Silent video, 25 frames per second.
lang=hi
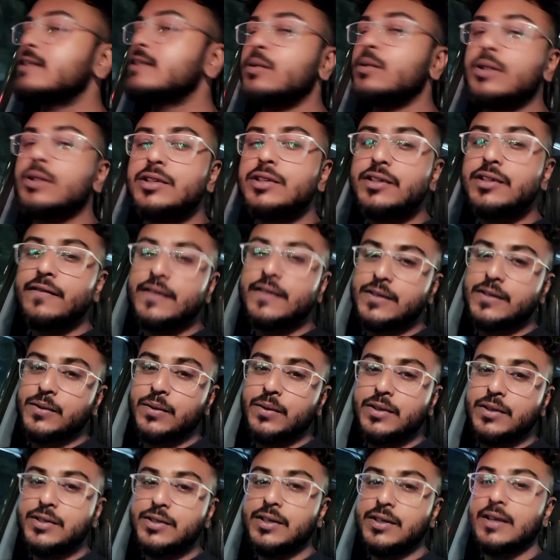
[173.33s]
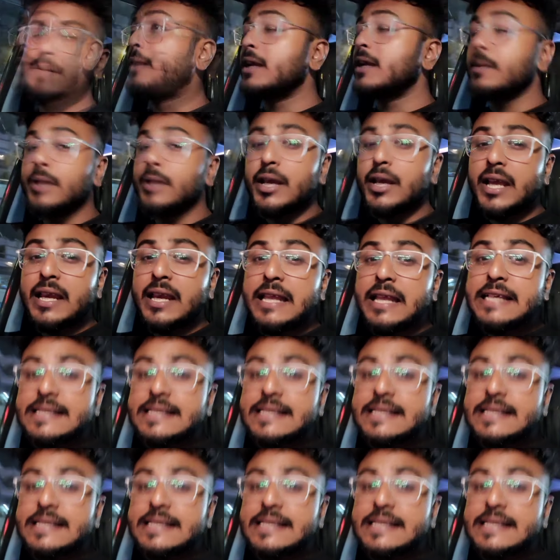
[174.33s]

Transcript: ऐसा होना चाहिए वैसा होना चाहिए बट अभी एक